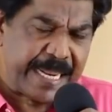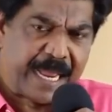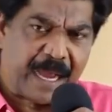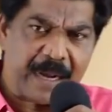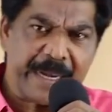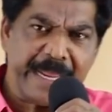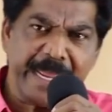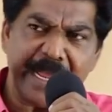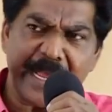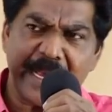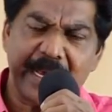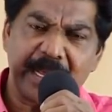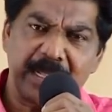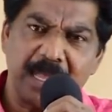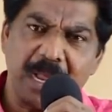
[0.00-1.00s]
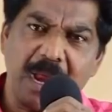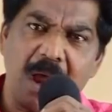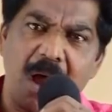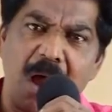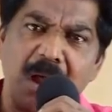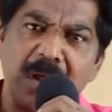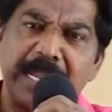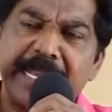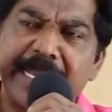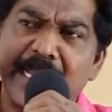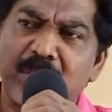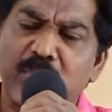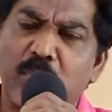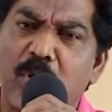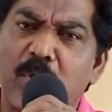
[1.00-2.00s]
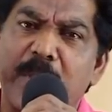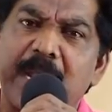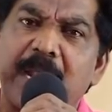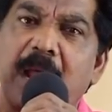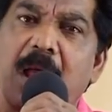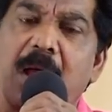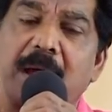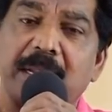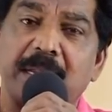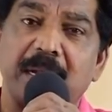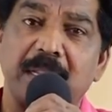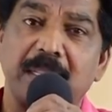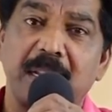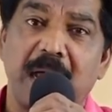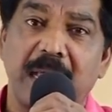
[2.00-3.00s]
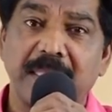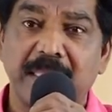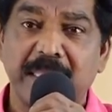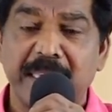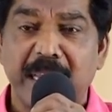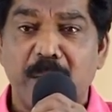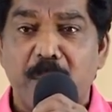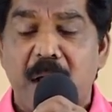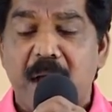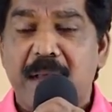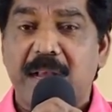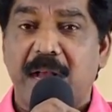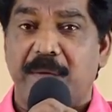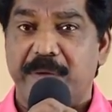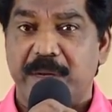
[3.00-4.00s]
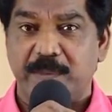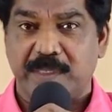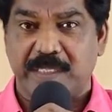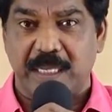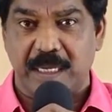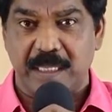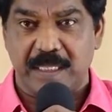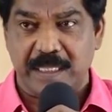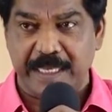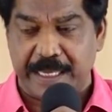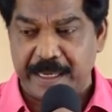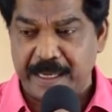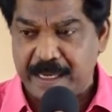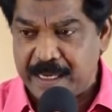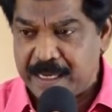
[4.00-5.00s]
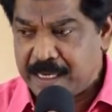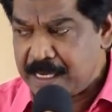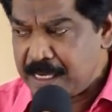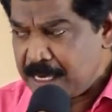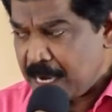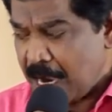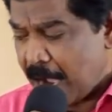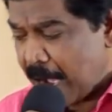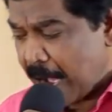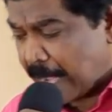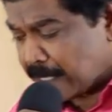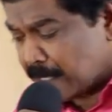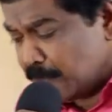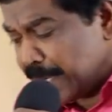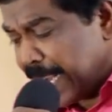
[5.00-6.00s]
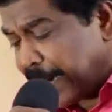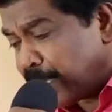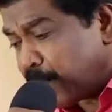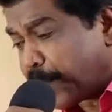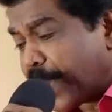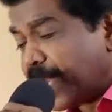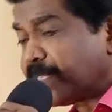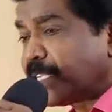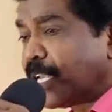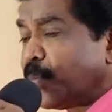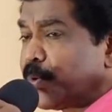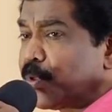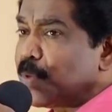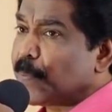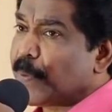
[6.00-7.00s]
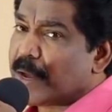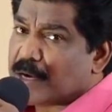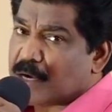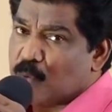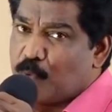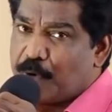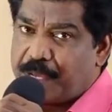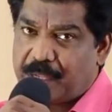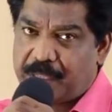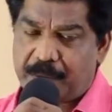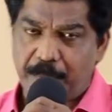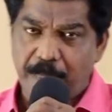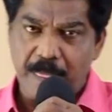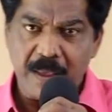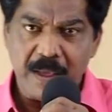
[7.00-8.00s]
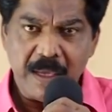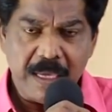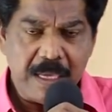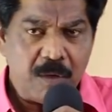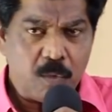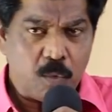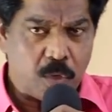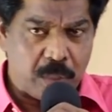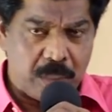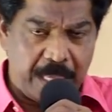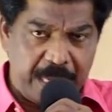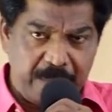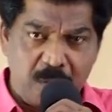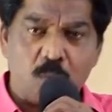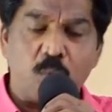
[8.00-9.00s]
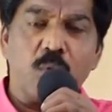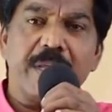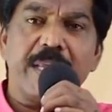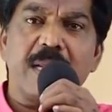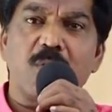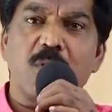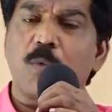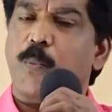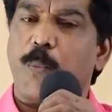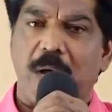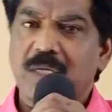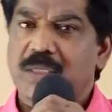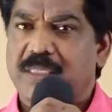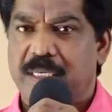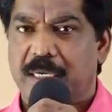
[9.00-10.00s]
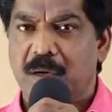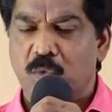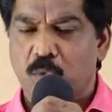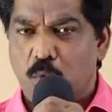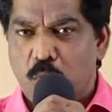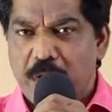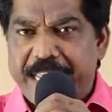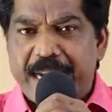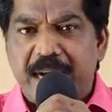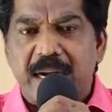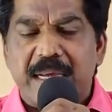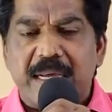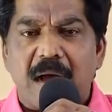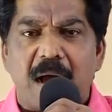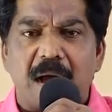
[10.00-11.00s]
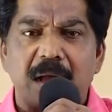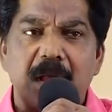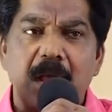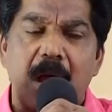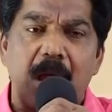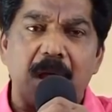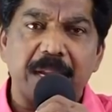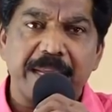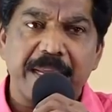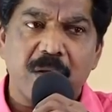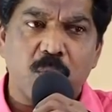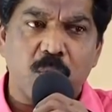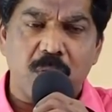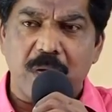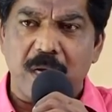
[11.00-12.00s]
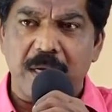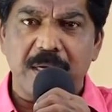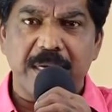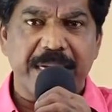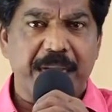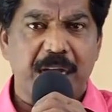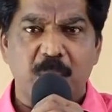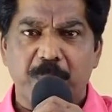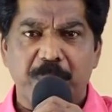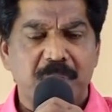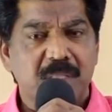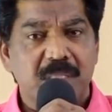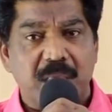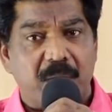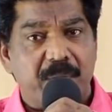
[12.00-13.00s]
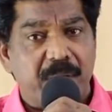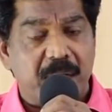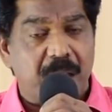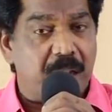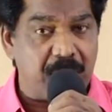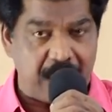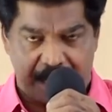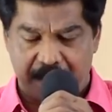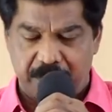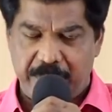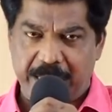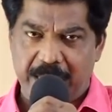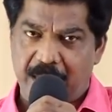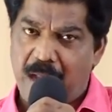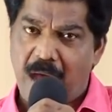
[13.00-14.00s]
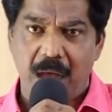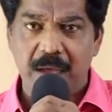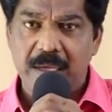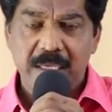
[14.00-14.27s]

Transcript: இன்றைக்கி அநேகர் இந்த காணிக்கை தொடர்பான காரியங்கள் தான் அதிகமாக கவனம் செலுத்தி அதனுடைய அடிப்படையில் செயல்படுவதை பார்க்க முடிகிறது ஒரு தேவ ஊழியர் ஒரு பாஸ்டர் ஊழியங்களுக்காக காணிக்கை கொடுங்கள் என்று கேட்பது தவறு அல்ல ஏன்னா